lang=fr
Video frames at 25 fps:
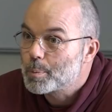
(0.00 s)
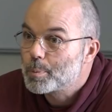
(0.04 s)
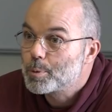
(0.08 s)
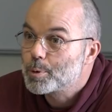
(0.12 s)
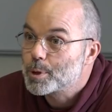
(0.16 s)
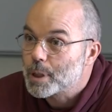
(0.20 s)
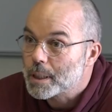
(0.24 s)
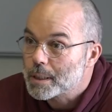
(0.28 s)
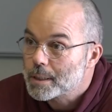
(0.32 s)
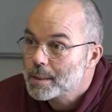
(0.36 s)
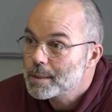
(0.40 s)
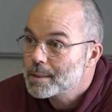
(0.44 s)

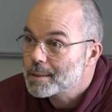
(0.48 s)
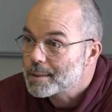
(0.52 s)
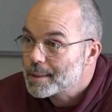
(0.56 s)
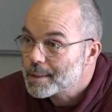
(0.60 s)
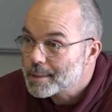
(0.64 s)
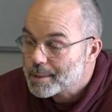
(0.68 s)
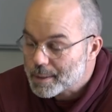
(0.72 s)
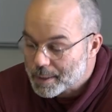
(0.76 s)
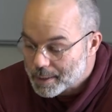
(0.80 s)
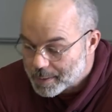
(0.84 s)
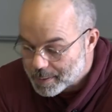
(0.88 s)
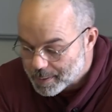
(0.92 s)
poujadiste,
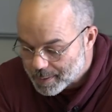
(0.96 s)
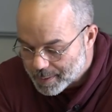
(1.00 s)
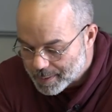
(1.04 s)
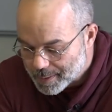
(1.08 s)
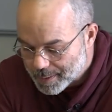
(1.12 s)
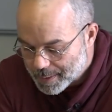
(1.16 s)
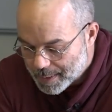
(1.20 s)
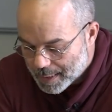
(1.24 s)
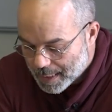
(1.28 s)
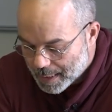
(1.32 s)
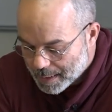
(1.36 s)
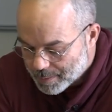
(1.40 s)
hein, qui,
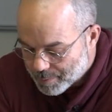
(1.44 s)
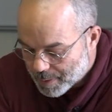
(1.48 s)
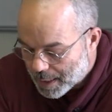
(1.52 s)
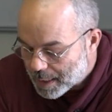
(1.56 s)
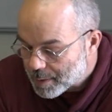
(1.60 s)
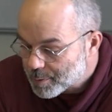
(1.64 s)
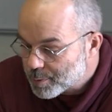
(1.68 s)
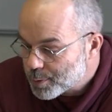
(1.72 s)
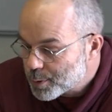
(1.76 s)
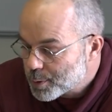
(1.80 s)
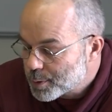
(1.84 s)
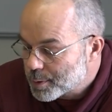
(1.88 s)
arrive
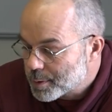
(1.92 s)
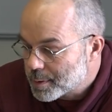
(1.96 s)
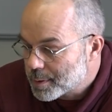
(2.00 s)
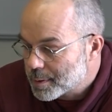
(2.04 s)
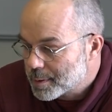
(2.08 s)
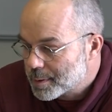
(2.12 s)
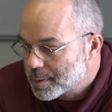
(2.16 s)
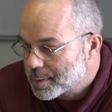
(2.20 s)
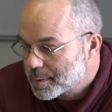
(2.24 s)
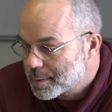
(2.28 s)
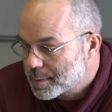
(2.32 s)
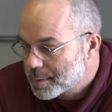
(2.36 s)
avant
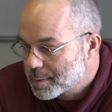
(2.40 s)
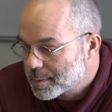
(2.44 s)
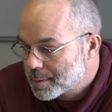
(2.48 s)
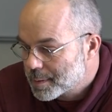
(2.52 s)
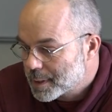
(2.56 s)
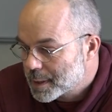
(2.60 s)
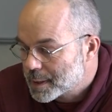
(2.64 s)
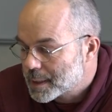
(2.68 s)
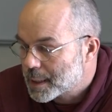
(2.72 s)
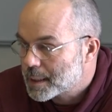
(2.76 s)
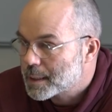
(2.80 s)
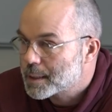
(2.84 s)
euh,
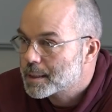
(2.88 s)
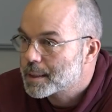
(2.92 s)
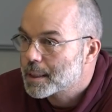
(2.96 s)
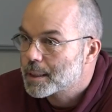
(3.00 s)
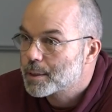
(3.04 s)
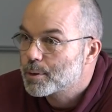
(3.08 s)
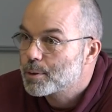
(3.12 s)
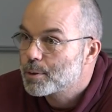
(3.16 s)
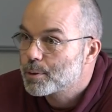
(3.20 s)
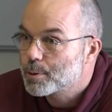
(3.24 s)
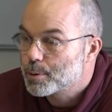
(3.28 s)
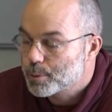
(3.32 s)
les années
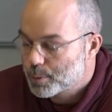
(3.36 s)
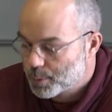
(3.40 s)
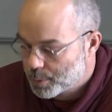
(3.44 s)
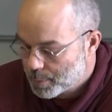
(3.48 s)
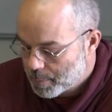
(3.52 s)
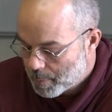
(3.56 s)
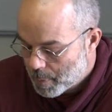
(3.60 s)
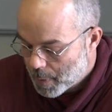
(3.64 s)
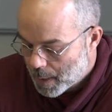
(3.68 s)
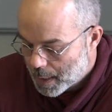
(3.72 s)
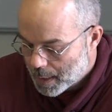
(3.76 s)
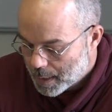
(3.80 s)
50,
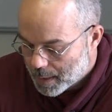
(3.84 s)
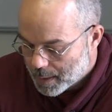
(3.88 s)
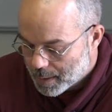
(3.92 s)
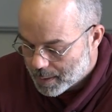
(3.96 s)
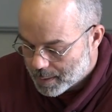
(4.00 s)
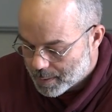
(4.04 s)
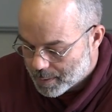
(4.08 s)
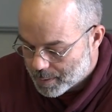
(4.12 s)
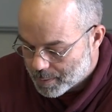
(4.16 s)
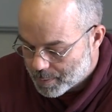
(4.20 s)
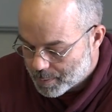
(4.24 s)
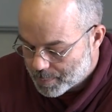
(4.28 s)

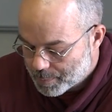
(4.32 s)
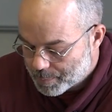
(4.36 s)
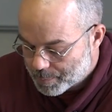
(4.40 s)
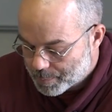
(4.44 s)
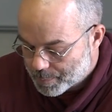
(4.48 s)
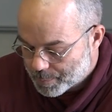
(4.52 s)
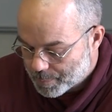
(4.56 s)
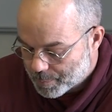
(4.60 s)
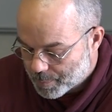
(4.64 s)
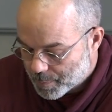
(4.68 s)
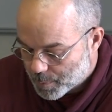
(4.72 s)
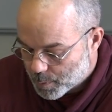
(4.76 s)
euh,
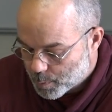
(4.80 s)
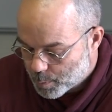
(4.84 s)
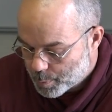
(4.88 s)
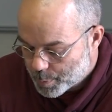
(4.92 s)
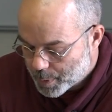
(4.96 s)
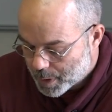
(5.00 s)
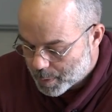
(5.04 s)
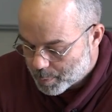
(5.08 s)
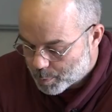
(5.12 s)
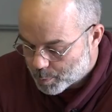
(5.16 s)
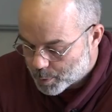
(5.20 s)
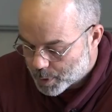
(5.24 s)
où
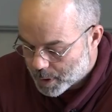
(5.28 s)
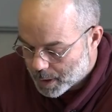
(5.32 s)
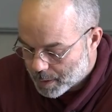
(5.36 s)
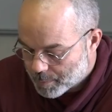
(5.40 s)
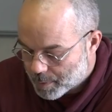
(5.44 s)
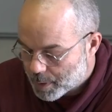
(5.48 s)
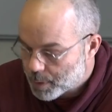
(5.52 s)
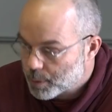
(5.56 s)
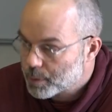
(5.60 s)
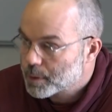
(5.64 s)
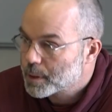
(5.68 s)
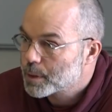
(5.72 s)
Pierre Poujade
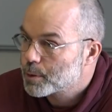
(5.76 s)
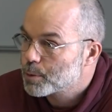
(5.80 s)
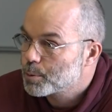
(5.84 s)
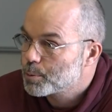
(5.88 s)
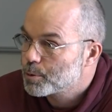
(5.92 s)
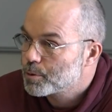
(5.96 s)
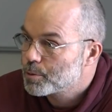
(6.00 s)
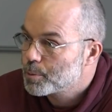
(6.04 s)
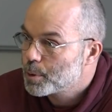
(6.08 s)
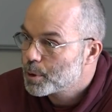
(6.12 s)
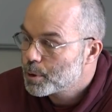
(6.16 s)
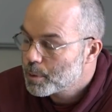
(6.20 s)
va lancer son
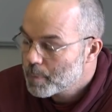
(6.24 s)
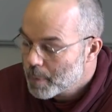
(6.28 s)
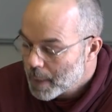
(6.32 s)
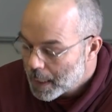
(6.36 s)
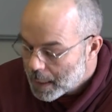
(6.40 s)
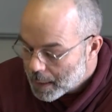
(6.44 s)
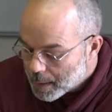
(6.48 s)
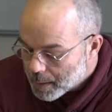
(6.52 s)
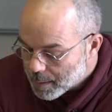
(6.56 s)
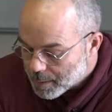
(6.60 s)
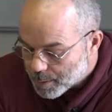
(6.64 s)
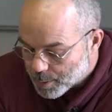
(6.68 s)
mouvement,
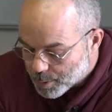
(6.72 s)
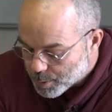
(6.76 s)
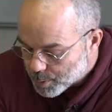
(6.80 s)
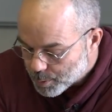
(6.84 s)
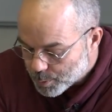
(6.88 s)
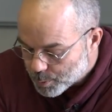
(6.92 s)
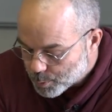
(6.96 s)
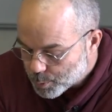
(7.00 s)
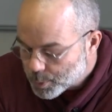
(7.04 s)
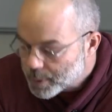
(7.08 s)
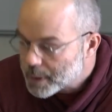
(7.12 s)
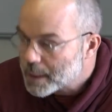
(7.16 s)
euh,
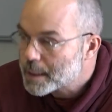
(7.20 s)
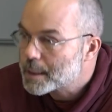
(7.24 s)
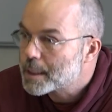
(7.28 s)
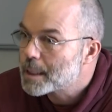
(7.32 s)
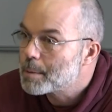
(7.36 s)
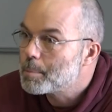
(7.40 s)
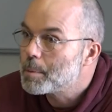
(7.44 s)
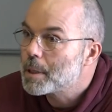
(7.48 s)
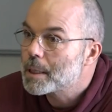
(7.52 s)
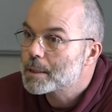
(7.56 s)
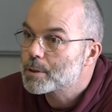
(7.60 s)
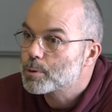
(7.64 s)
tous ces
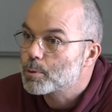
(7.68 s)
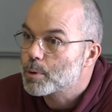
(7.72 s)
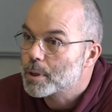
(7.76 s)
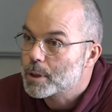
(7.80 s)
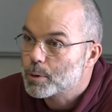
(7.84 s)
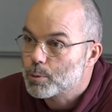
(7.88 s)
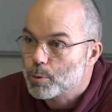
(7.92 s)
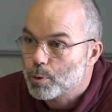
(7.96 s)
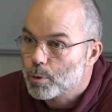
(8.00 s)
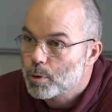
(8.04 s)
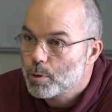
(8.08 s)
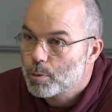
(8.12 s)
thèmes-là sont
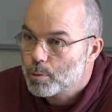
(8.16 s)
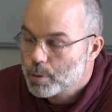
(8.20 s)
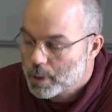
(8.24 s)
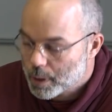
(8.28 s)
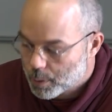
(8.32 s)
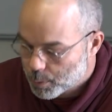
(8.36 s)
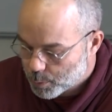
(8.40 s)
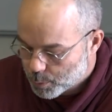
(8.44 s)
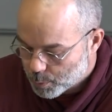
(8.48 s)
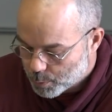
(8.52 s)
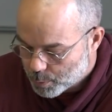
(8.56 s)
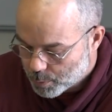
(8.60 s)
récurrents, on les
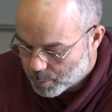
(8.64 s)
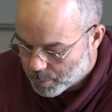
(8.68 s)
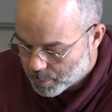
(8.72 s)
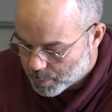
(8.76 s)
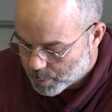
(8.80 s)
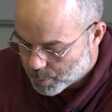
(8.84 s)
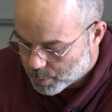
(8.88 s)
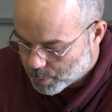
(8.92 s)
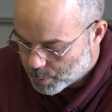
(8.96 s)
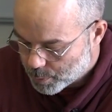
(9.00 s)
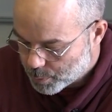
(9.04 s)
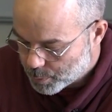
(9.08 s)

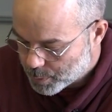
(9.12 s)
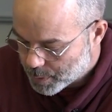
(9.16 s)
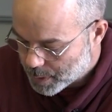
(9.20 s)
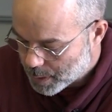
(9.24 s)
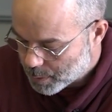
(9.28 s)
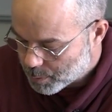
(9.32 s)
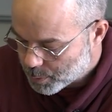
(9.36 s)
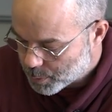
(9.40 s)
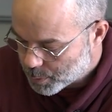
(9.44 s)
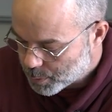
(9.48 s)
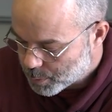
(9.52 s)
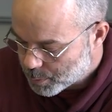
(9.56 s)
retrouve
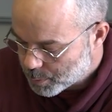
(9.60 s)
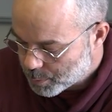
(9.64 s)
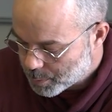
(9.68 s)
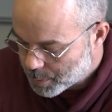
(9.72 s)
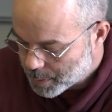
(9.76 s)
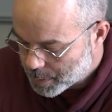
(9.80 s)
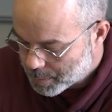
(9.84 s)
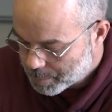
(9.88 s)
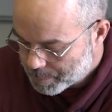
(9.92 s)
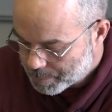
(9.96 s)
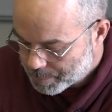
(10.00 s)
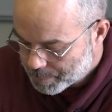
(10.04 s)
jusqu'à aujourd'hui.
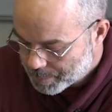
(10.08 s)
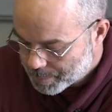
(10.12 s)
Hein.